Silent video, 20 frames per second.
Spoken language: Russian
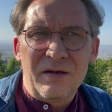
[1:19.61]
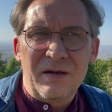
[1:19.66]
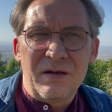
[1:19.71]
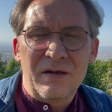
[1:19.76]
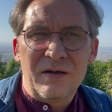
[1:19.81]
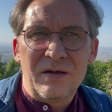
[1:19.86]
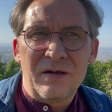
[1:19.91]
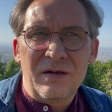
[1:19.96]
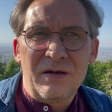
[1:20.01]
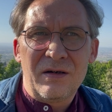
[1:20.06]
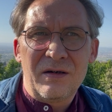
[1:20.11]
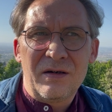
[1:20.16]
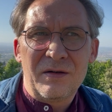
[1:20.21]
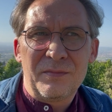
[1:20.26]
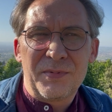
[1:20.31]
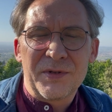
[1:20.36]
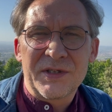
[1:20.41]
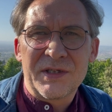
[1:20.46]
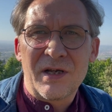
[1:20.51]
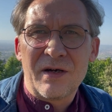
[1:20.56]

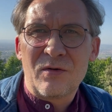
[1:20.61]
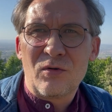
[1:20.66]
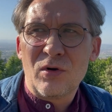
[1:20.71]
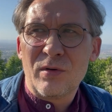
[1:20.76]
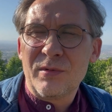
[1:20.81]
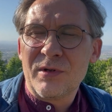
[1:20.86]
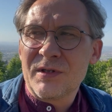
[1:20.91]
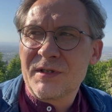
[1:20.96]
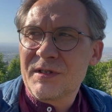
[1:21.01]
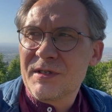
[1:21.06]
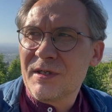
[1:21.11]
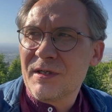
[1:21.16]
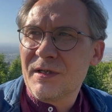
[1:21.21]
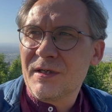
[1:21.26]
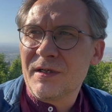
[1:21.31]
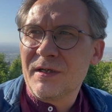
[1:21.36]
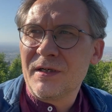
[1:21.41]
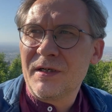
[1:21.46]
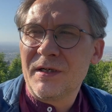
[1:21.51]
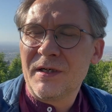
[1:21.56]
э,
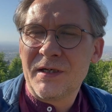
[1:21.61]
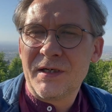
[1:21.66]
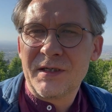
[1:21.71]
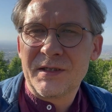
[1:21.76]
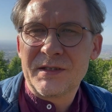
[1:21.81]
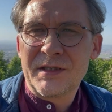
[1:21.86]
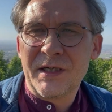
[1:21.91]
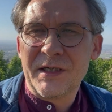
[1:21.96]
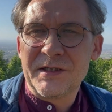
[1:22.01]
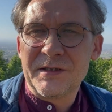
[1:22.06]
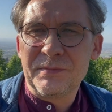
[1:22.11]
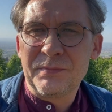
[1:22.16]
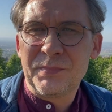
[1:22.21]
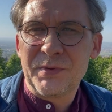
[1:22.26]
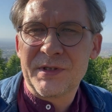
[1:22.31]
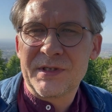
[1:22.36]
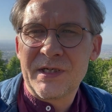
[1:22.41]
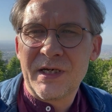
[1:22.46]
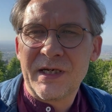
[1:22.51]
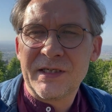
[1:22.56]
познакомился с этим
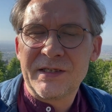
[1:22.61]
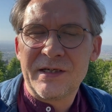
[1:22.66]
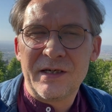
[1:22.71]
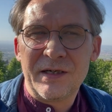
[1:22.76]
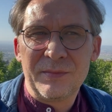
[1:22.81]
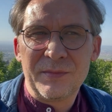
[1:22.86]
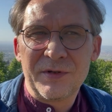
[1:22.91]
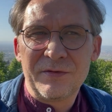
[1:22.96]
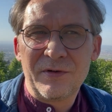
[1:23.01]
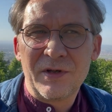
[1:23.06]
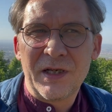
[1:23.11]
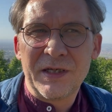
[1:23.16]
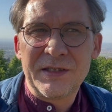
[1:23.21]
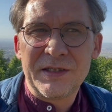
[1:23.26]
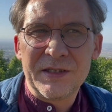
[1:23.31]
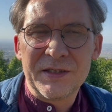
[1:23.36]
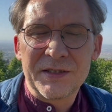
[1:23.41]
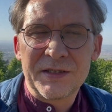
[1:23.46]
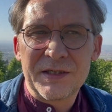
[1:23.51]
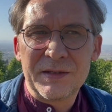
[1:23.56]
писателем
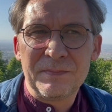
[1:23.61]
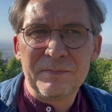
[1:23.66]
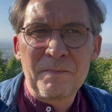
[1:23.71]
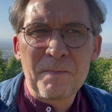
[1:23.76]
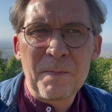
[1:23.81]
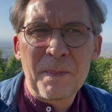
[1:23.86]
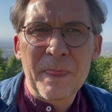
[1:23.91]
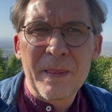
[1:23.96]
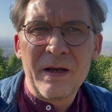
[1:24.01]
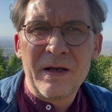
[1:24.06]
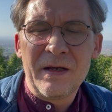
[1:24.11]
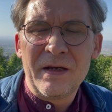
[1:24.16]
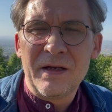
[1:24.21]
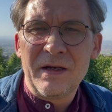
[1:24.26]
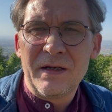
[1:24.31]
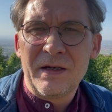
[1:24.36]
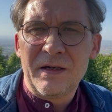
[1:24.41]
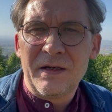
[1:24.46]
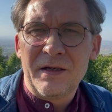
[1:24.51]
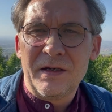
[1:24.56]
новолатинским
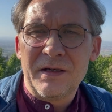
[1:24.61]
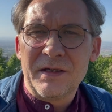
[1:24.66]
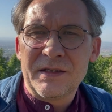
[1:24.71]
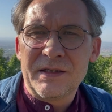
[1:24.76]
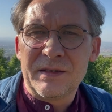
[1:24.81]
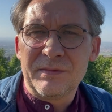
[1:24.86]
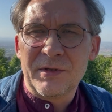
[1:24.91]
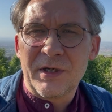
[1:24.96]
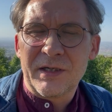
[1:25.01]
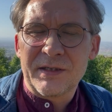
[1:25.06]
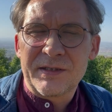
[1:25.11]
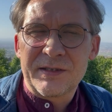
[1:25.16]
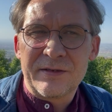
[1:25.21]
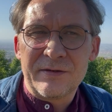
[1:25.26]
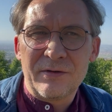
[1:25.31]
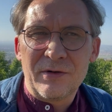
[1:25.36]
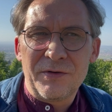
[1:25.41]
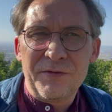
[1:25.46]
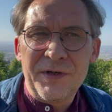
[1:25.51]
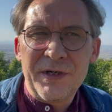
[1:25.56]

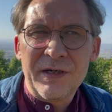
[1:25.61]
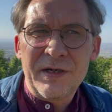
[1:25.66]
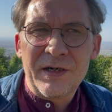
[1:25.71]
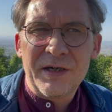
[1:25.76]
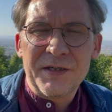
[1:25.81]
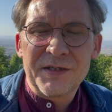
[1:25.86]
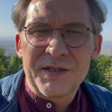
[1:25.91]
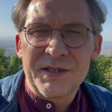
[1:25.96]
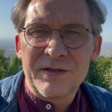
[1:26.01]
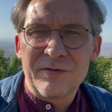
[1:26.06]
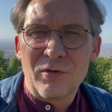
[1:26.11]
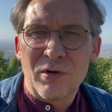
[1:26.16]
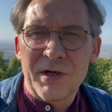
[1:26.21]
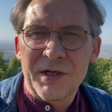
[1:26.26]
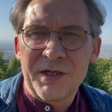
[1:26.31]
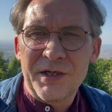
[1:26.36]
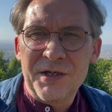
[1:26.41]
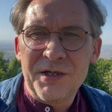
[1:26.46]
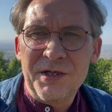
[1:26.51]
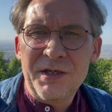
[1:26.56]
17 века и с его
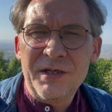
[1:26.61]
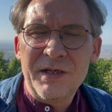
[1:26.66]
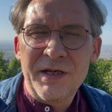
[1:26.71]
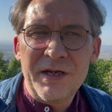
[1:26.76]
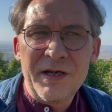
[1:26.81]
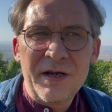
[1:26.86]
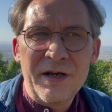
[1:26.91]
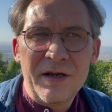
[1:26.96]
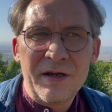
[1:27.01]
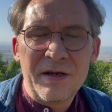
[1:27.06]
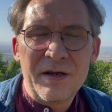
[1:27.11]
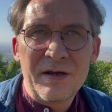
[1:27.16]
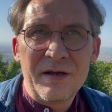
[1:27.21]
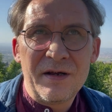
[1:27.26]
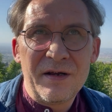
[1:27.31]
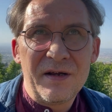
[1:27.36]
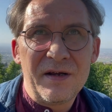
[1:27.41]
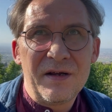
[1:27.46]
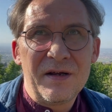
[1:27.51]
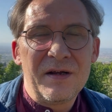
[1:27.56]
Аргенидой,
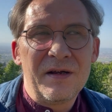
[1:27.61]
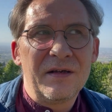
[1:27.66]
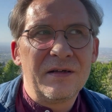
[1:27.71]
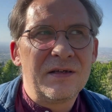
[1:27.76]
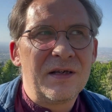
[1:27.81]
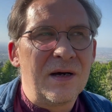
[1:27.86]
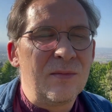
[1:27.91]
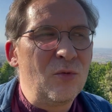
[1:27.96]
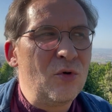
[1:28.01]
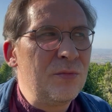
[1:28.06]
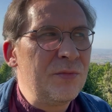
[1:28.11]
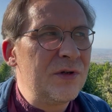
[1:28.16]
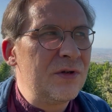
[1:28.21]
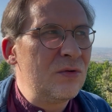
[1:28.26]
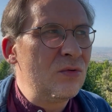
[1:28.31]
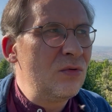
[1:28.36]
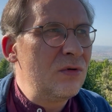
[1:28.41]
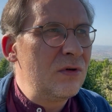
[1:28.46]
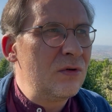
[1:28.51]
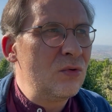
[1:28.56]
тому
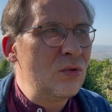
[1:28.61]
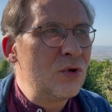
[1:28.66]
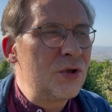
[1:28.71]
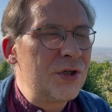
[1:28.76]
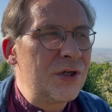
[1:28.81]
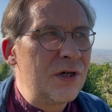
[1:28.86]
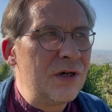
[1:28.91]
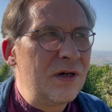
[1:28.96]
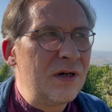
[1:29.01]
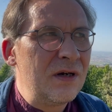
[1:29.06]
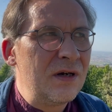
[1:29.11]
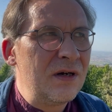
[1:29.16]
минуло уж